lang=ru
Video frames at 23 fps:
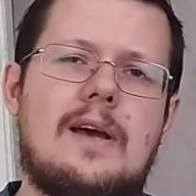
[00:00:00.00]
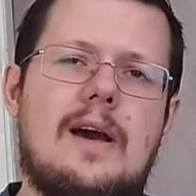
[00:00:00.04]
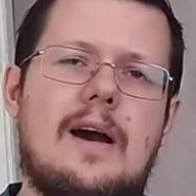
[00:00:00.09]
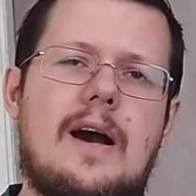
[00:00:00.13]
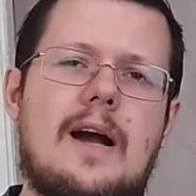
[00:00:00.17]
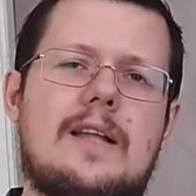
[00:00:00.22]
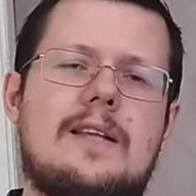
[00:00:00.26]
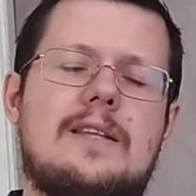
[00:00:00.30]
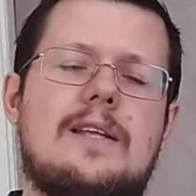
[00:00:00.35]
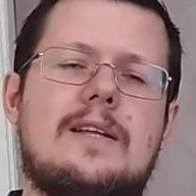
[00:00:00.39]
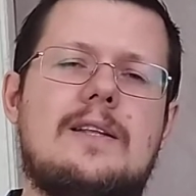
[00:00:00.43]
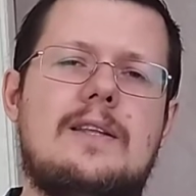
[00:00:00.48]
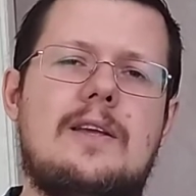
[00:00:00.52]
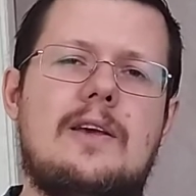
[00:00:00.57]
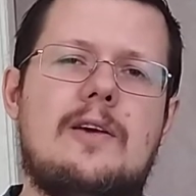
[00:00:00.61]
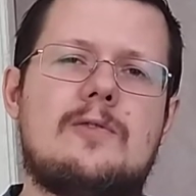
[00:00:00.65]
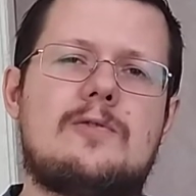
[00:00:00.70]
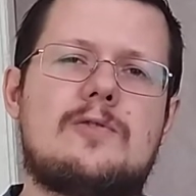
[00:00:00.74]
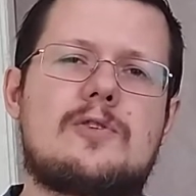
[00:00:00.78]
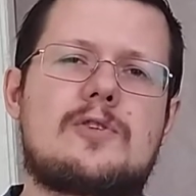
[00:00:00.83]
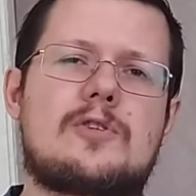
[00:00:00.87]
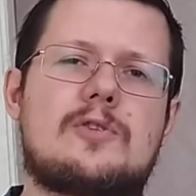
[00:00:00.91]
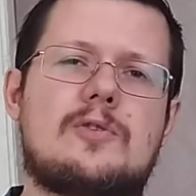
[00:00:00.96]
Они
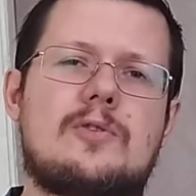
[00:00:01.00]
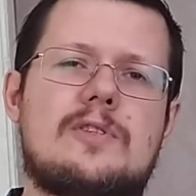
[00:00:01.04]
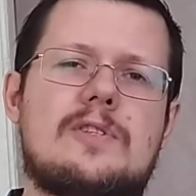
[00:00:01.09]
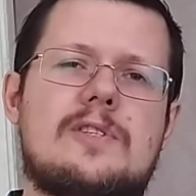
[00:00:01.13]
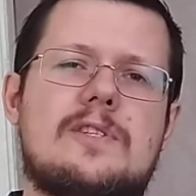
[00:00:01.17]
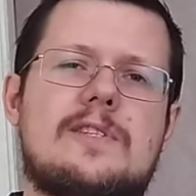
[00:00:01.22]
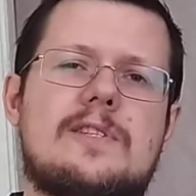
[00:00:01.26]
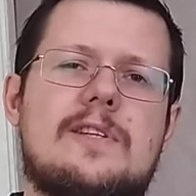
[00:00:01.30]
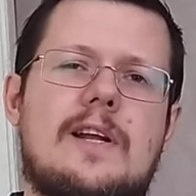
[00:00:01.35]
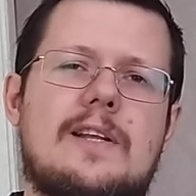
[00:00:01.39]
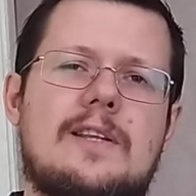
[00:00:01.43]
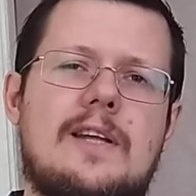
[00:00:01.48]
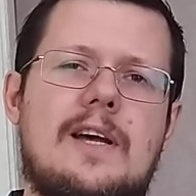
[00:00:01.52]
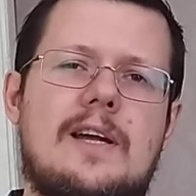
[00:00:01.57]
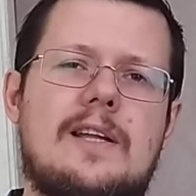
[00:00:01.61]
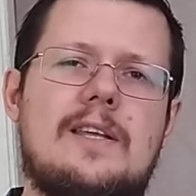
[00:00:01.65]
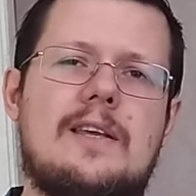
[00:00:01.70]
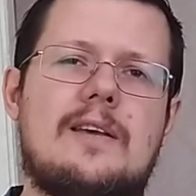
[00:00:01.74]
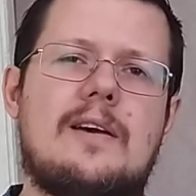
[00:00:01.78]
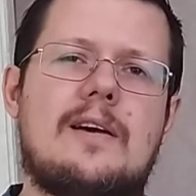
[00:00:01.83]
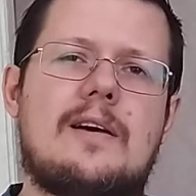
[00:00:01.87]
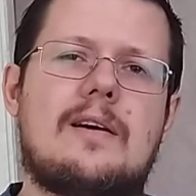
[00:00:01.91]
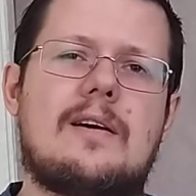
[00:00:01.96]
надеются, что
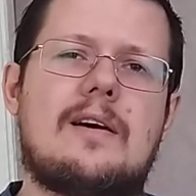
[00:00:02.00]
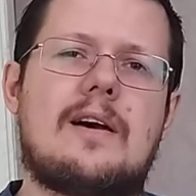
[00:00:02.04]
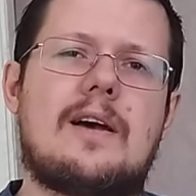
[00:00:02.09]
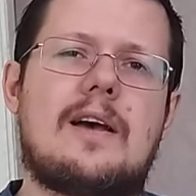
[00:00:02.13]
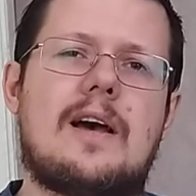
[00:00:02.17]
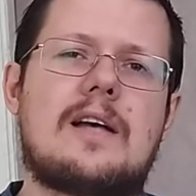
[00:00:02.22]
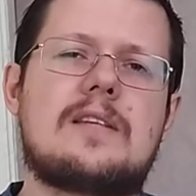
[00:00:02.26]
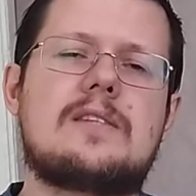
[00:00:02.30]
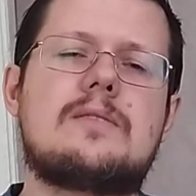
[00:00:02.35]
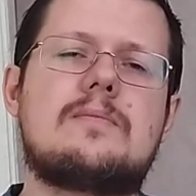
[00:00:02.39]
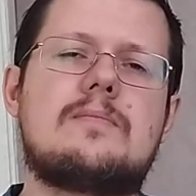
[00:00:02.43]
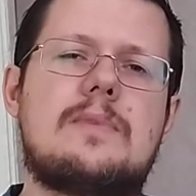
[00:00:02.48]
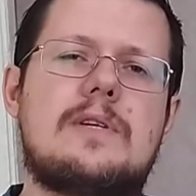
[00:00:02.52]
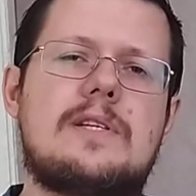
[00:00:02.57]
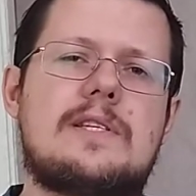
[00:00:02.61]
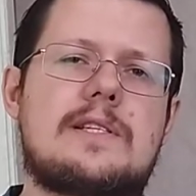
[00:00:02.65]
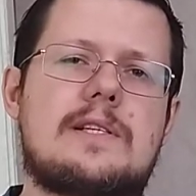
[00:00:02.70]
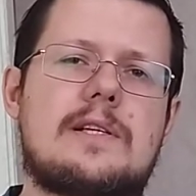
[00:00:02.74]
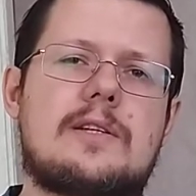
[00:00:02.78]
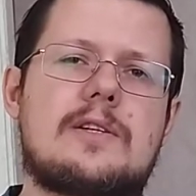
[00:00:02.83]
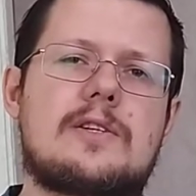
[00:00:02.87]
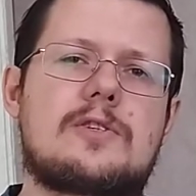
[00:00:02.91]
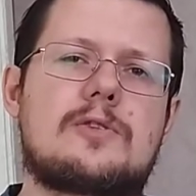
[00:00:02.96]
страдание
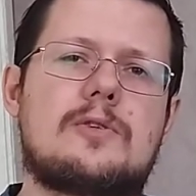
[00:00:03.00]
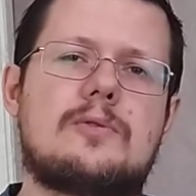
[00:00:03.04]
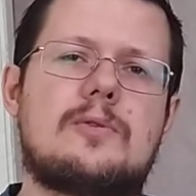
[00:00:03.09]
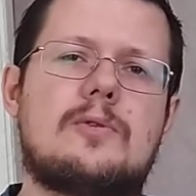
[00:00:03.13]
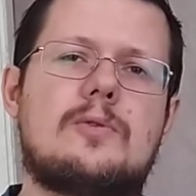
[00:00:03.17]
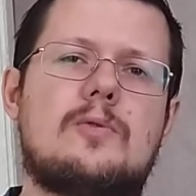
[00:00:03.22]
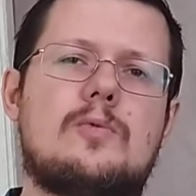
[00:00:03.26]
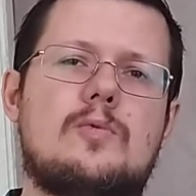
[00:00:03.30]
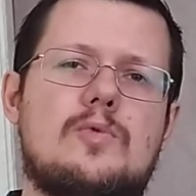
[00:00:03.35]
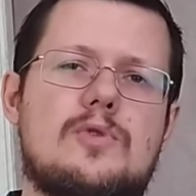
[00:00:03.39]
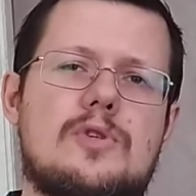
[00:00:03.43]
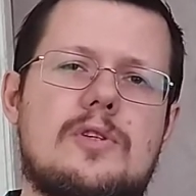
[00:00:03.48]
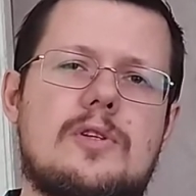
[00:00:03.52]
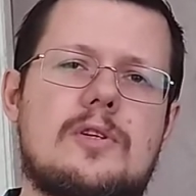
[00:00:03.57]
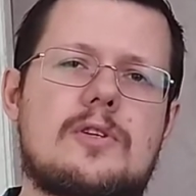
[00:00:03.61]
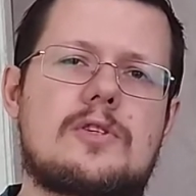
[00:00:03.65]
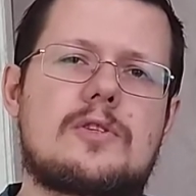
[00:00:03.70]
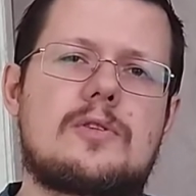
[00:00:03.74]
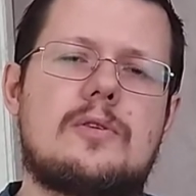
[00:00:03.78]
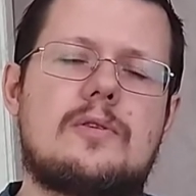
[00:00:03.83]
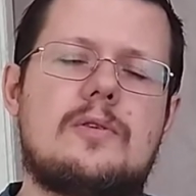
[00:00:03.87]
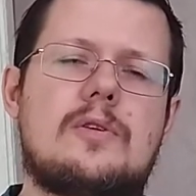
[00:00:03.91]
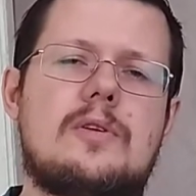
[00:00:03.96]
осмысленно, что оно нужно,
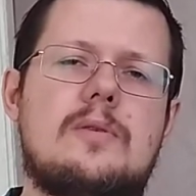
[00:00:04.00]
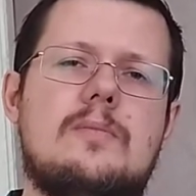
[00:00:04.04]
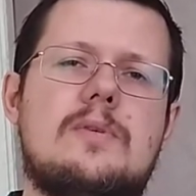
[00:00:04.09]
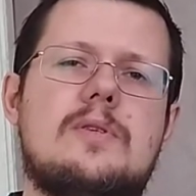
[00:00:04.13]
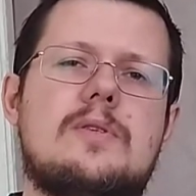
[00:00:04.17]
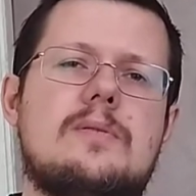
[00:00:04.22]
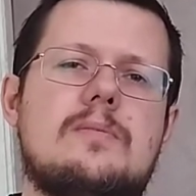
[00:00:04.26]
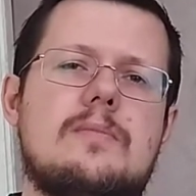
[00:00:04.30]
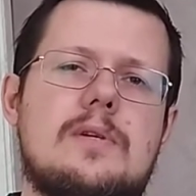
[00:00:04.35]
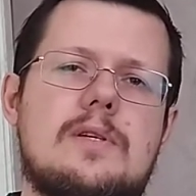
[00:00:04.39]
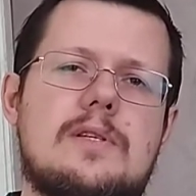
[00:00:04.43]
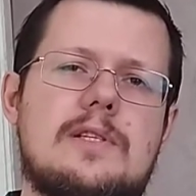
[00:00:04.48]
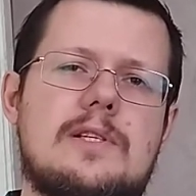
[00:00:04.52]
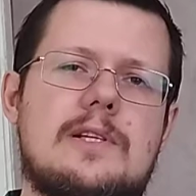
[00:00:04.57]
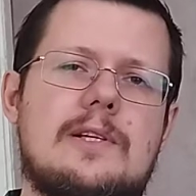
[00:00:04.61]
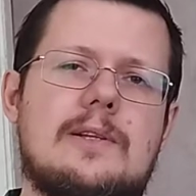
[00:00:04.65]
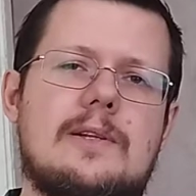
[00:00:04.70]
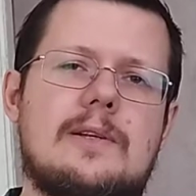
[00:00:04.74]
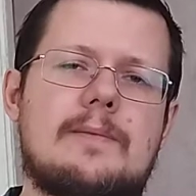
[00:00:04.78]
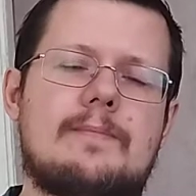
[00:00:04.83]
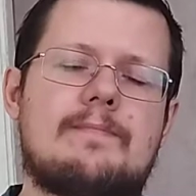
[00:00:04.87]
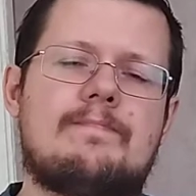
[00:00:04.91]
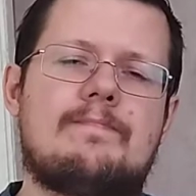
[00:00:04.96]
что оно не
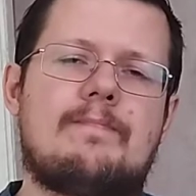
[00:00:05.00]
бессмысленно.